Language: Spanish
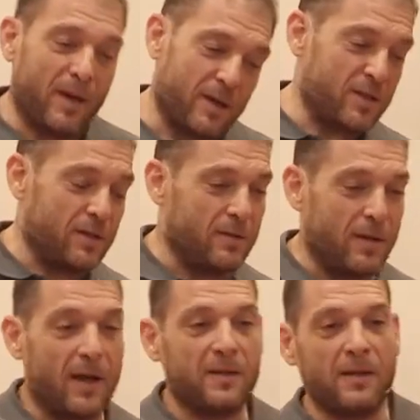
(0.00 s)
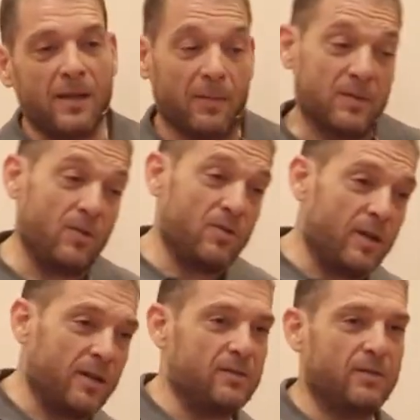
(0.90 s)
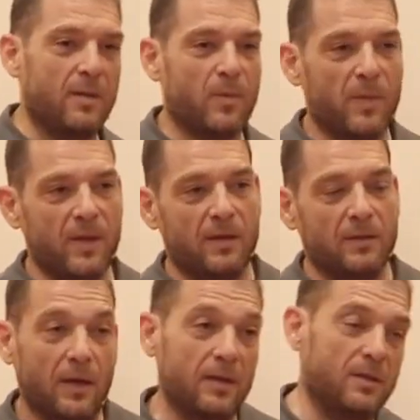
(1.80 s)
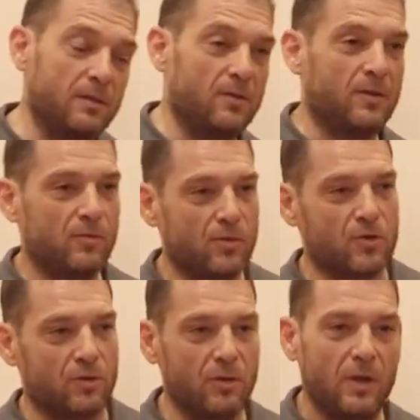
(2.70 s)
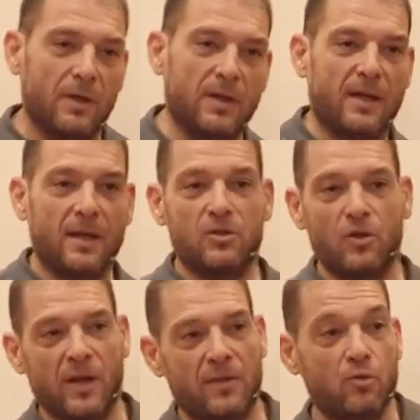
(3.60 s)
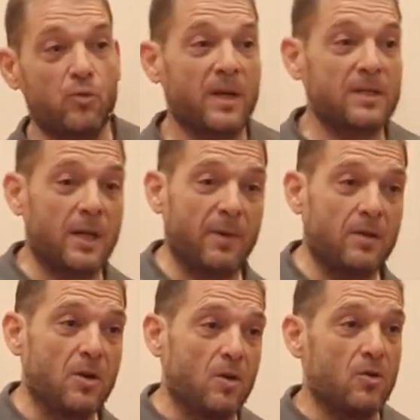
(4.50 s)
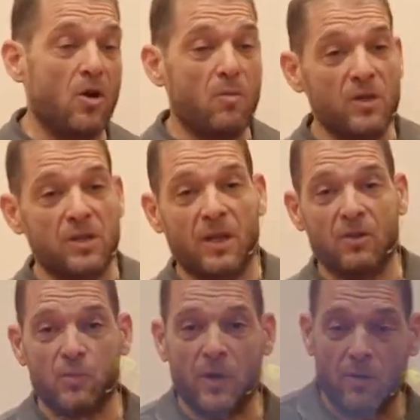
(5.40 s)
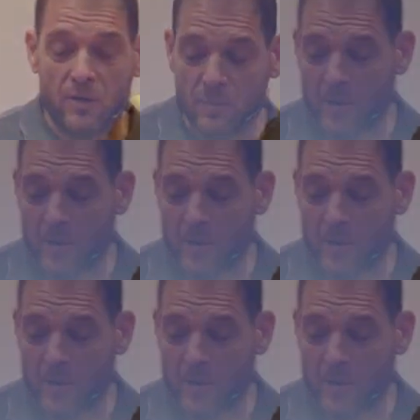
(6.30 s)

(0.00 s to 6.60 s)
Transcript: viajes, sí. ¿Y a qué te dedicabas? No, yo era registrador de la propiedad. Ah, sí, coño, qué curioso, ¿no? ¿Y qué es lo que haces? ¿Tus viajes de qué van? No, voy siguiendo exploradores